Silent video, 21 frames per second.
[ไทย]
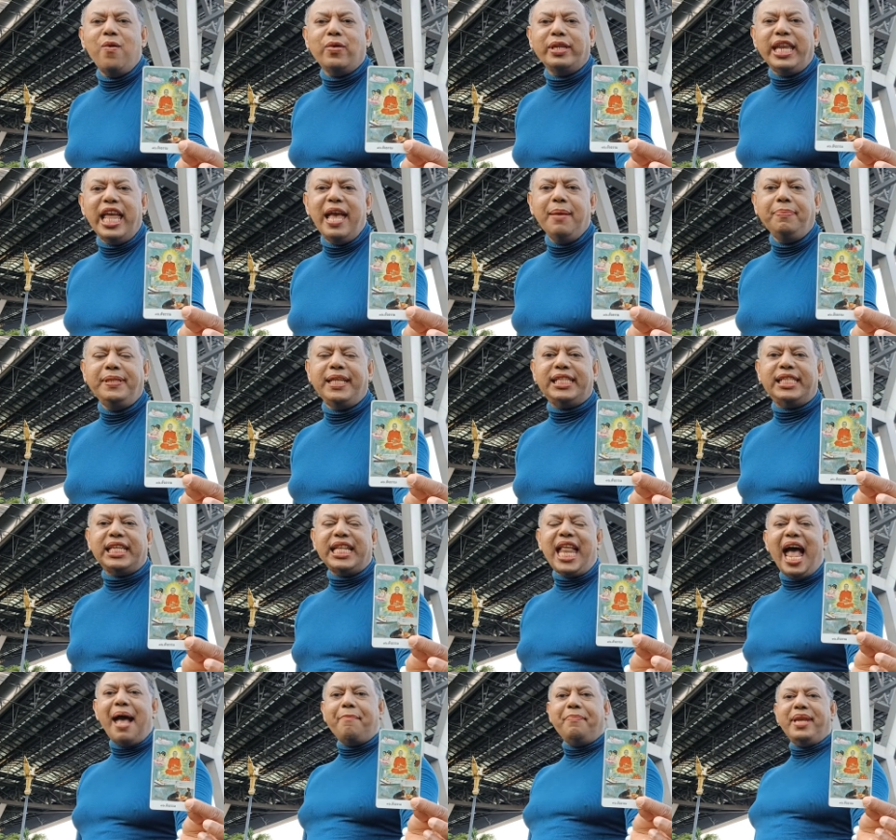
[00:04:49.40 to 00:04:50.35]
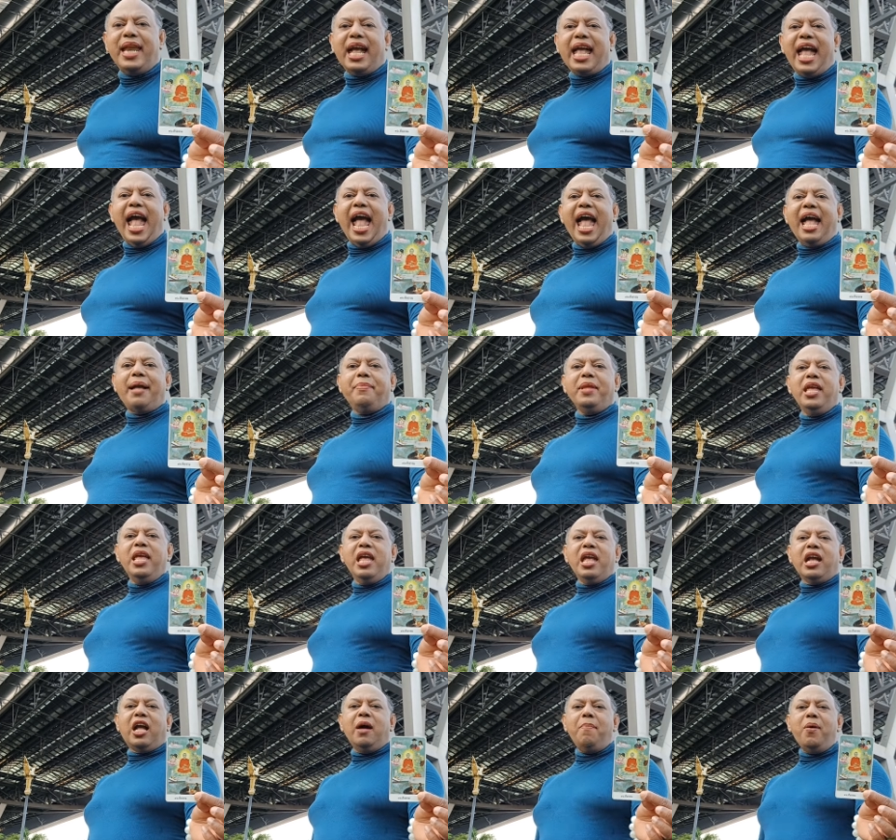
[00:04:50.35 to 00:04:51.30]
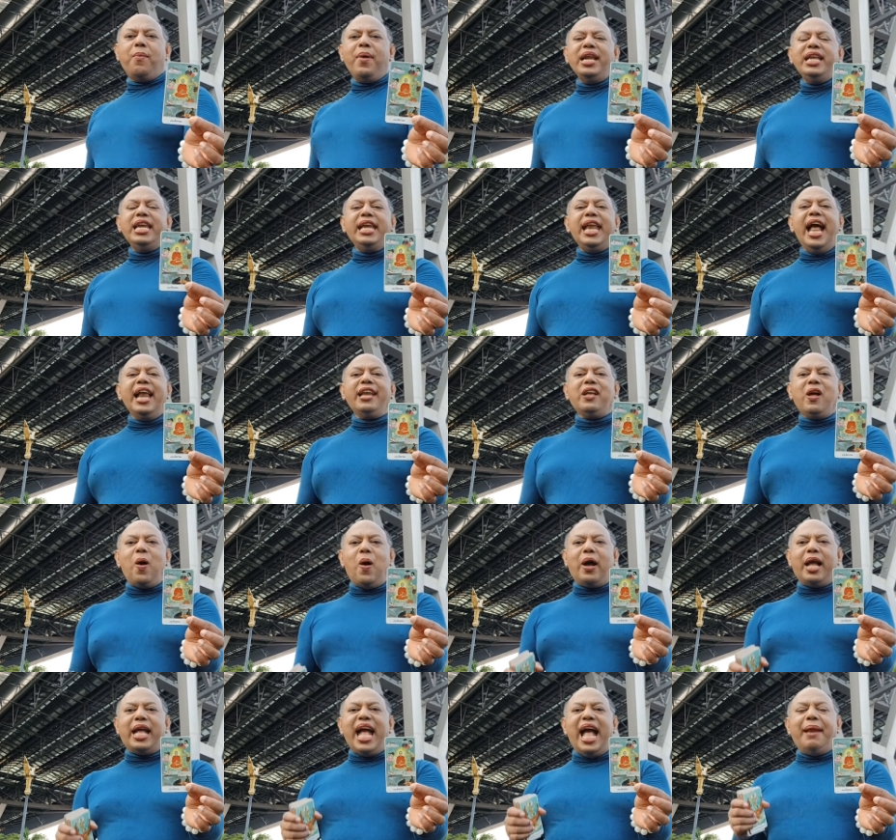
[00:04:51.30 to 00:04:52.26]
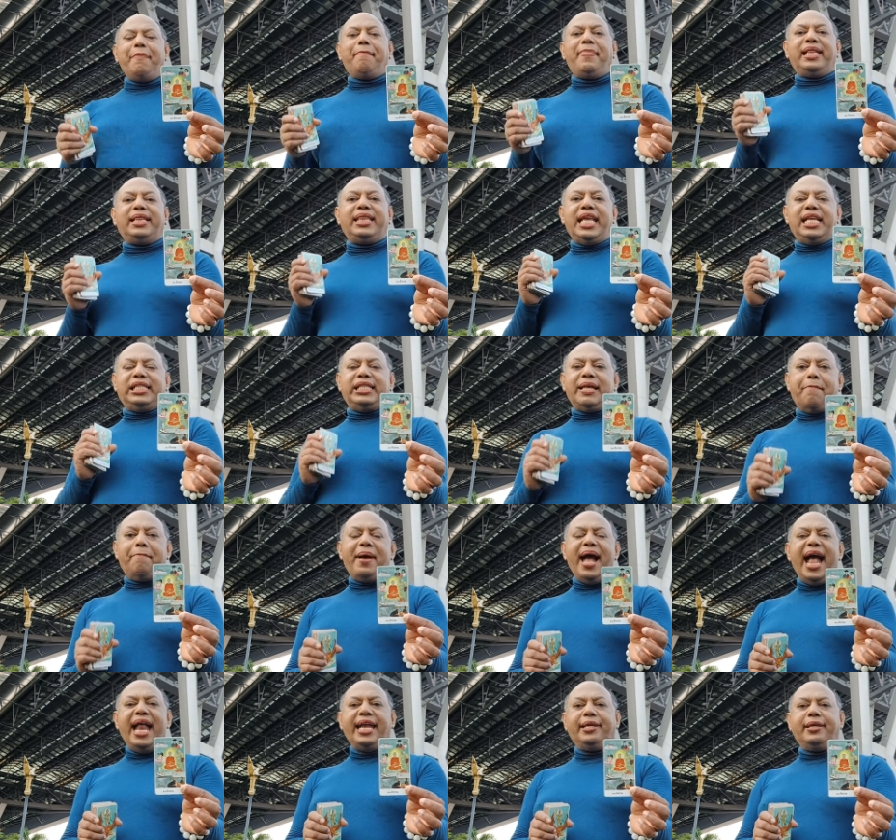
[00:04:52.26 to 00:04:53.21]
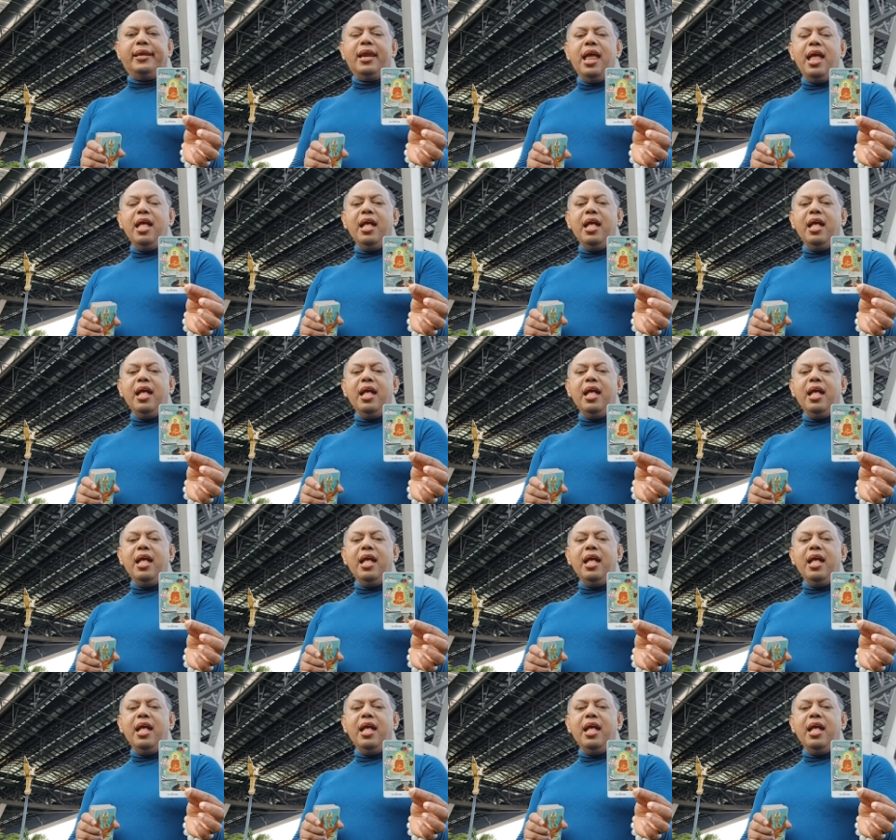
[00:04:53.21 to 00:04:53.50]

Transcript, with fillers: องค์เทพสัจธรรมนะคะเขาบอกว่าในด้านของการปฏิสัมพันธ์